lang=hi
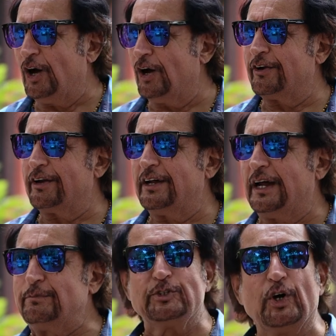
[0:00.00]
और
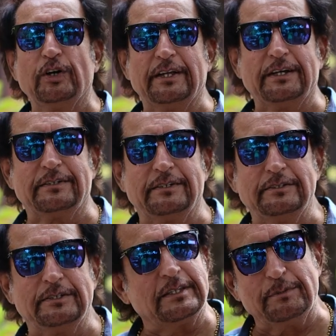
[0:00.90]
आई एम श्योर दैट
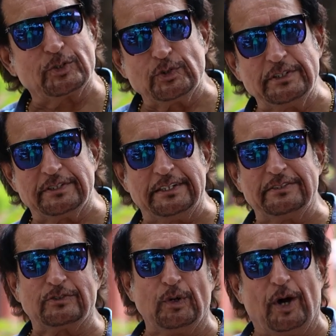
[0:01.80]
जितने भी स्टूडेंट्स हैं
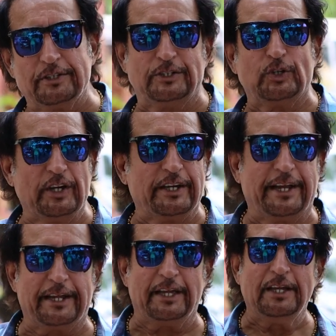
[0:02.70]
इसको बहुत इन्जॉय
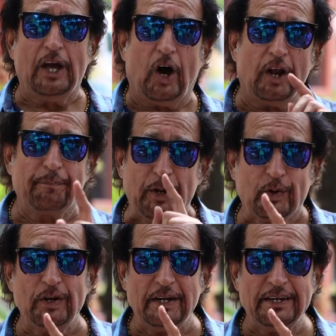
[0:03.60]
करेंगे और
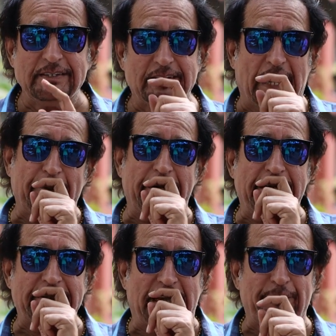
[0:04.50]
बिल्कुल इस
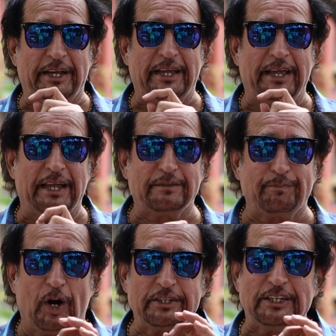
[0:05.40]
लाइब्रेरी के सामने एक
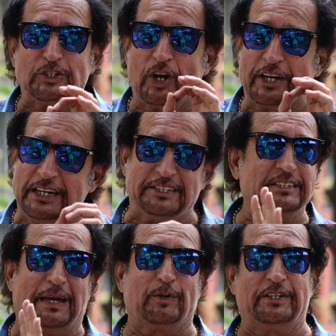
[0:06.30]
बहुत हिस्टोरिकल
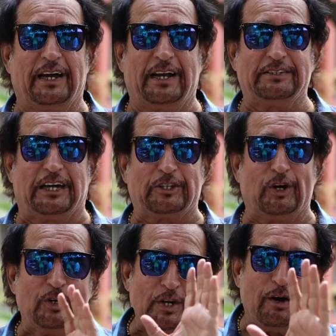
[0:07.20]
चीज़ आपको दिखाना चाहता
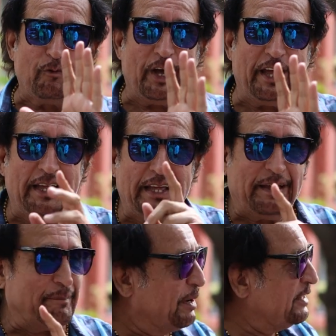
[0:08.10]
हूँ वो है
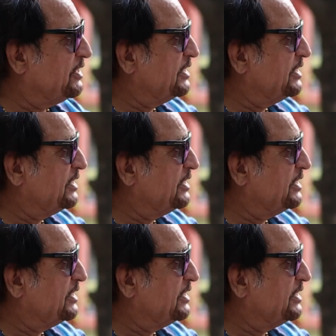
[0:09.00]
मेन